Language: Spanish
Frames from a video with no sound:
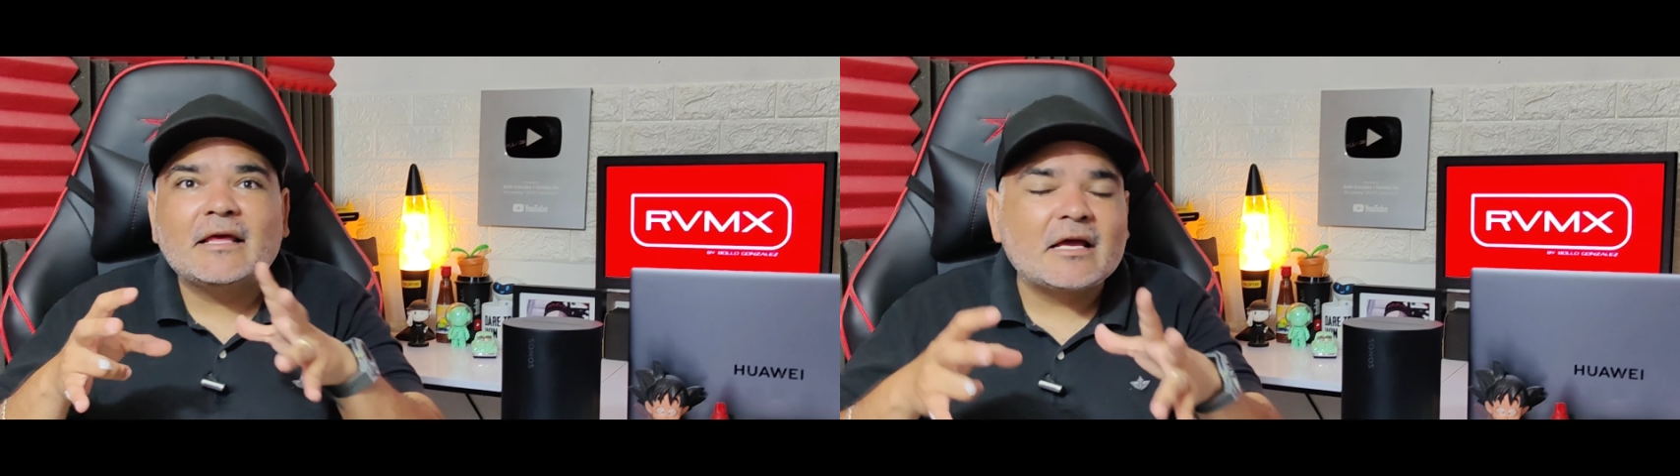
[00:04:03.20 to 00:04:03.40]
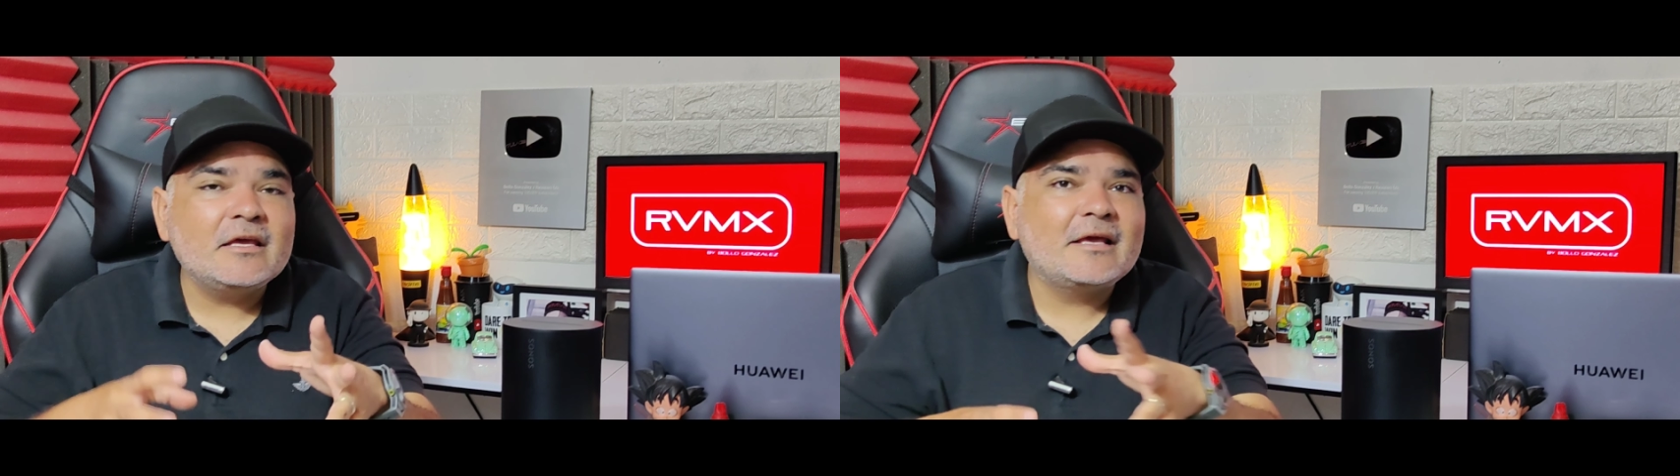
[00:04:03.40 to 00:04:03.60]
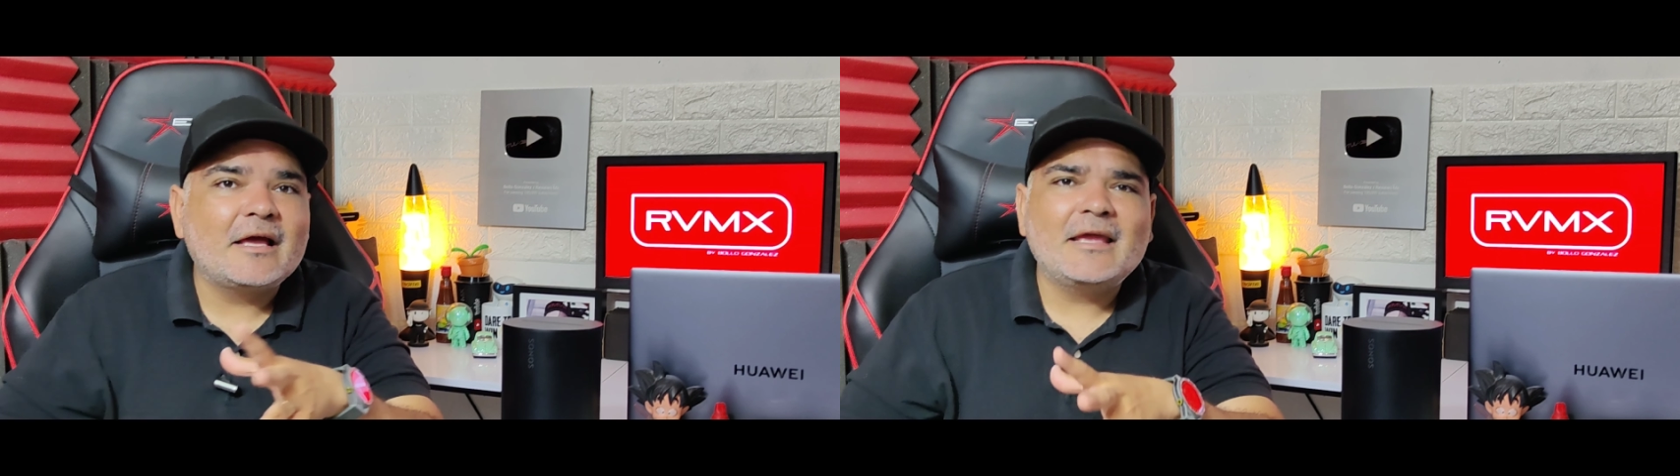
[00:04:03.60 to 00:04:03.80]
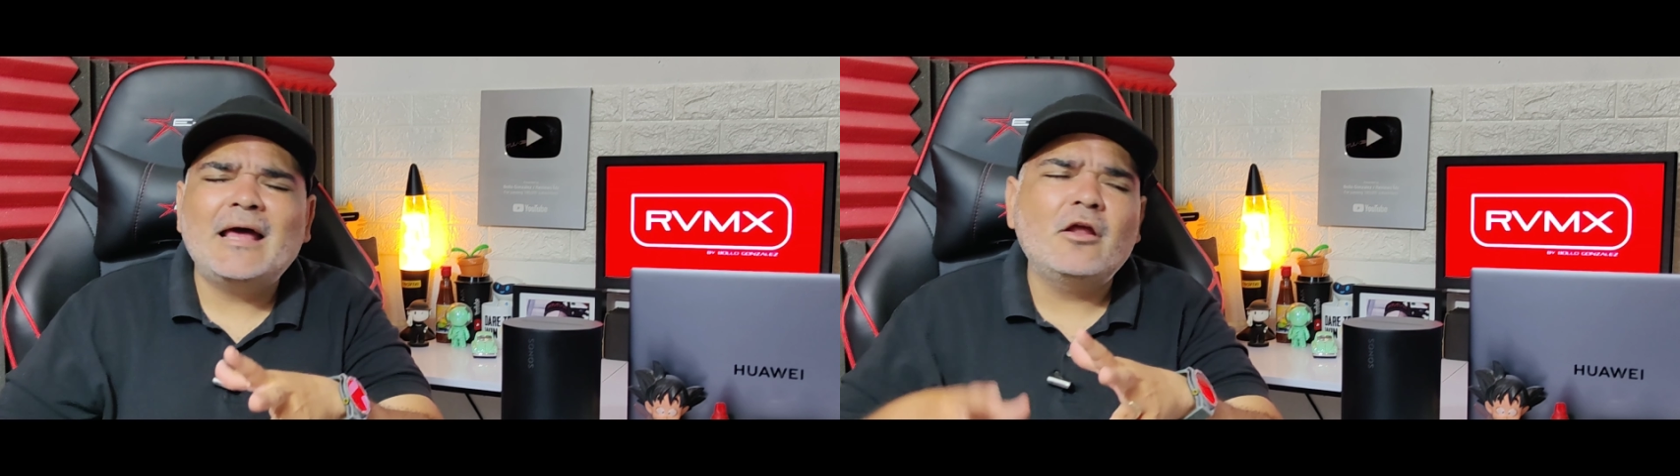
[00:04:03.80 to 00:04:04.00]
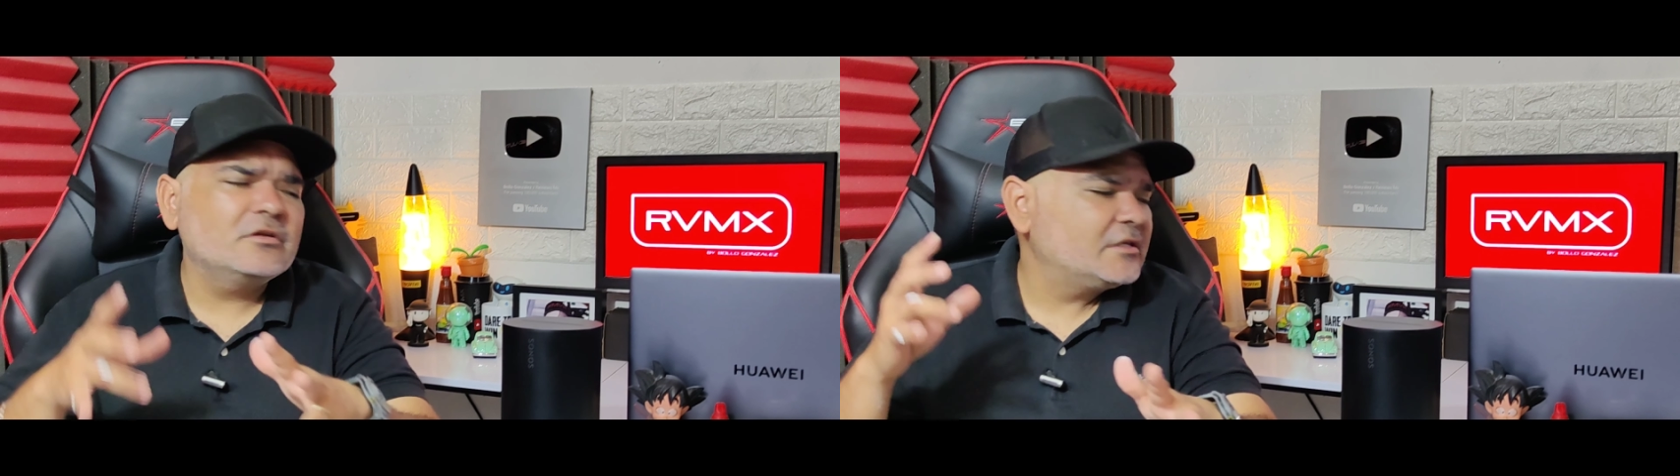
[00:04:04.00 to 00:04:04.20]
mira que aquí, que
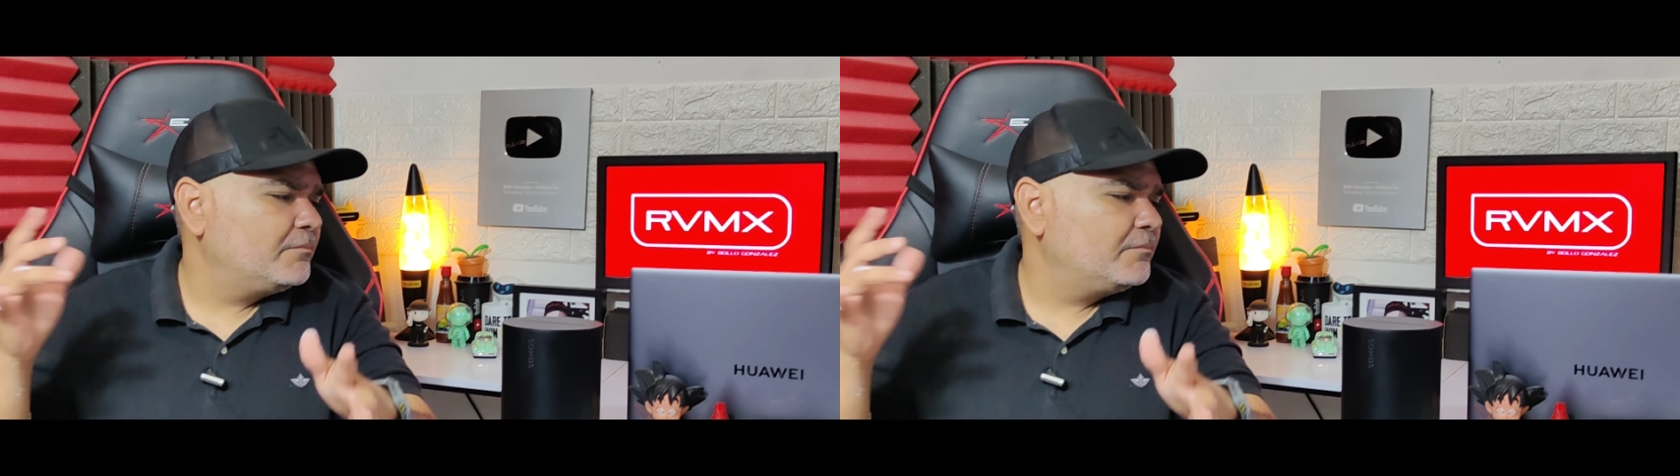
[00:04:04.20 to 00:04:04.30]
allá, no.